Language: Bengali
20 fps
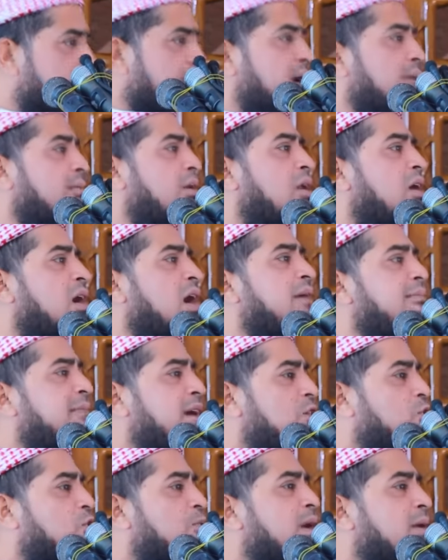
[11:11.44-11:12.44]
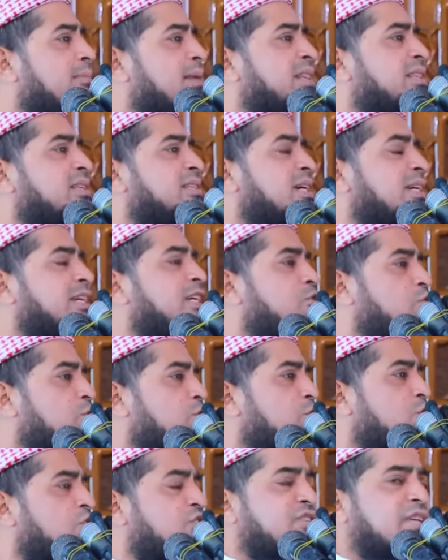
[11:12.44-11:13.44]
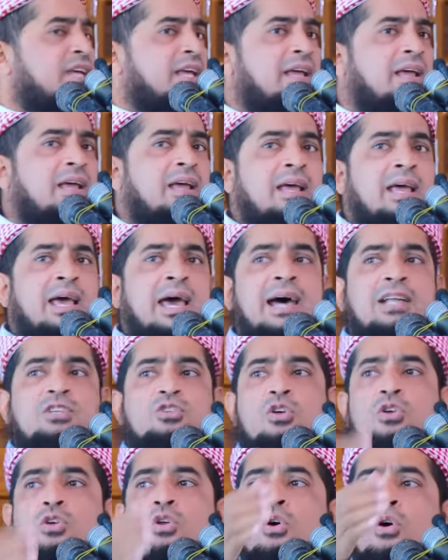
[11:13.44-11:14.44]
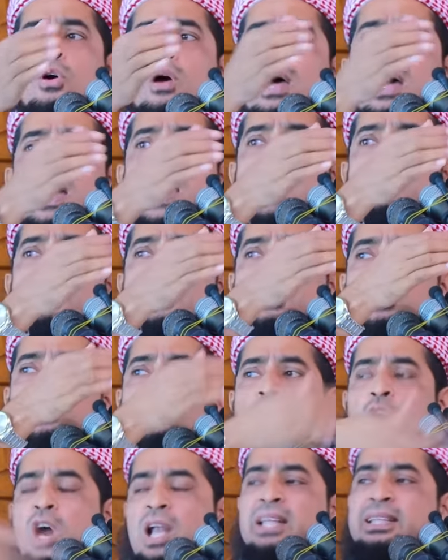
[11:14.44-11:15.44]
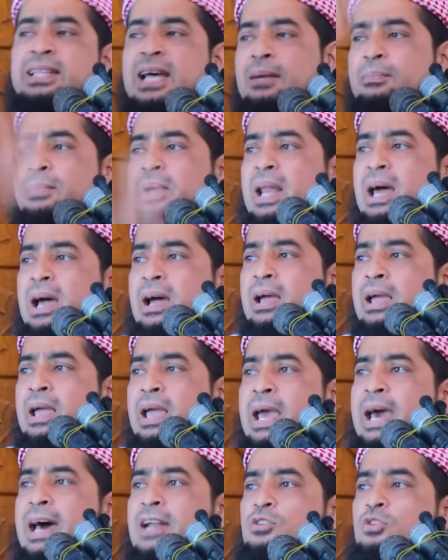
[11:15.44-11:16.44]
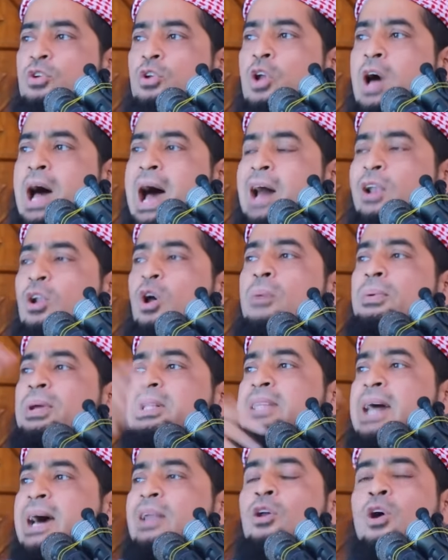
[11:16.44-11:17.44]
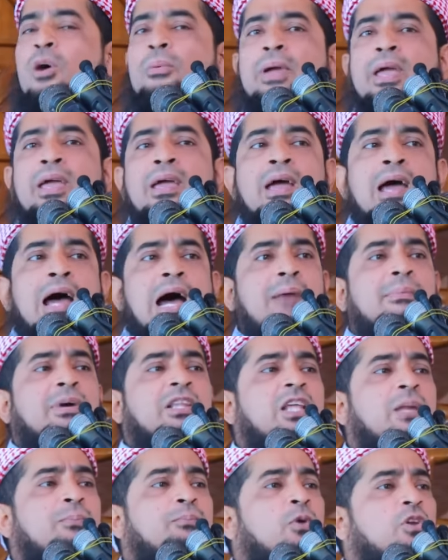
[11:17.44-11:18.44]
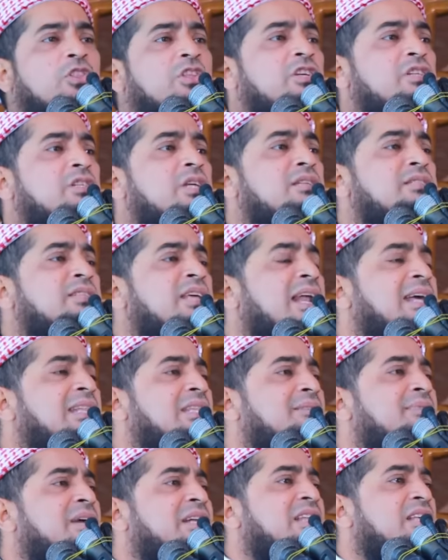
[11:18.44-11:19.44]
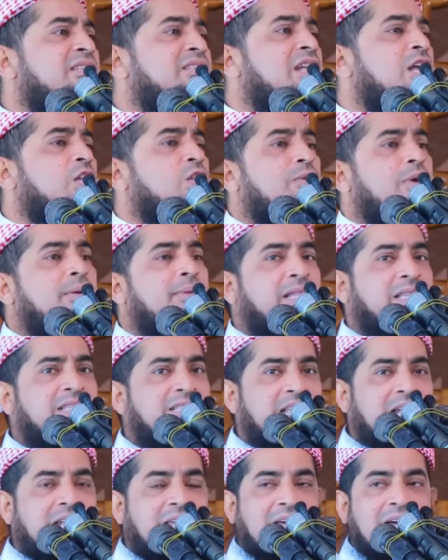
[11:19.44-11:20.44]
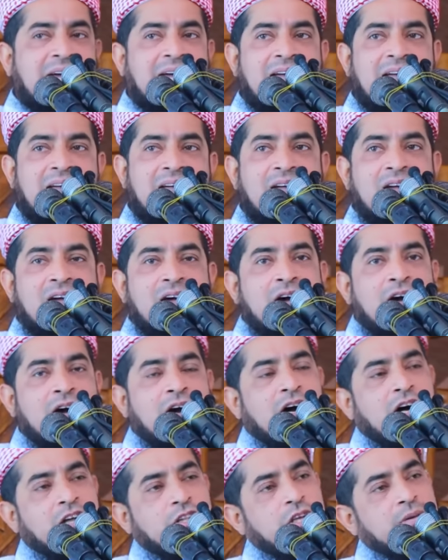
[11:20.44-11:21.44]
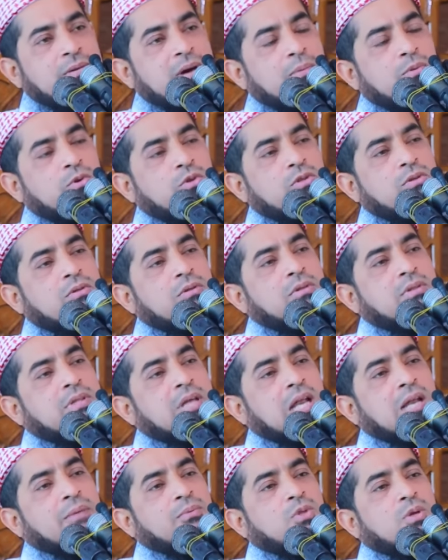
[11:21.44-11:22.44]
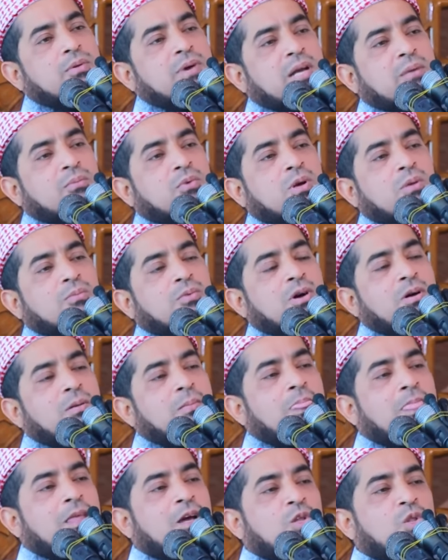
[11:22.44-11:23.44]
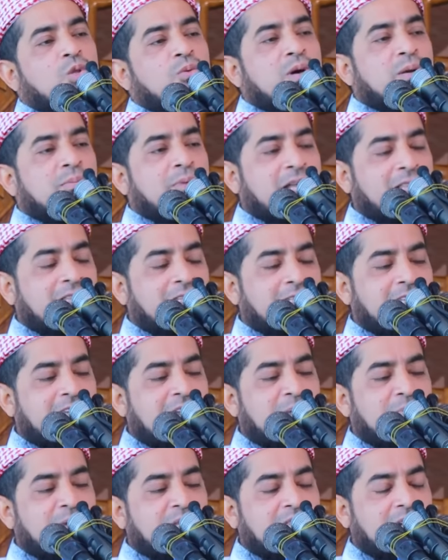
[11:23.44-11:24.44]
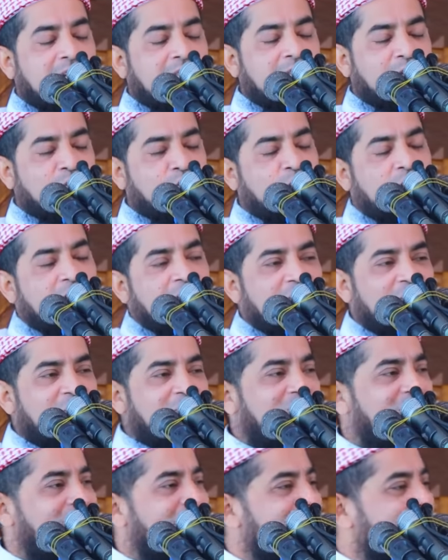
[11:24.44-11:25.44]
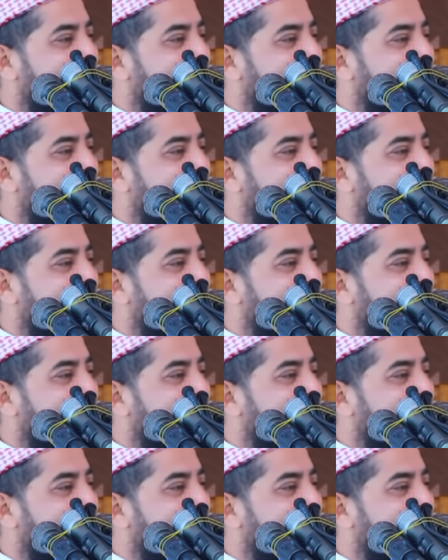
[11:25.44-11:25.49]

সবাই বলে এই মেয়া তোমার বাতিজা কি শুরু করছে হ্যার জন্য আমাদের দলই থাকবে না হ্যার জন্য হান হবে তান হবে আমাদের প্রতিষ্ঠান চালাইতে পারতাছি না তোমার বাতিজার লেগে অতএব আবু তালেব তোমারে বলবো তোমার ভাতিজারা আমাদের হাতে তুলে দাও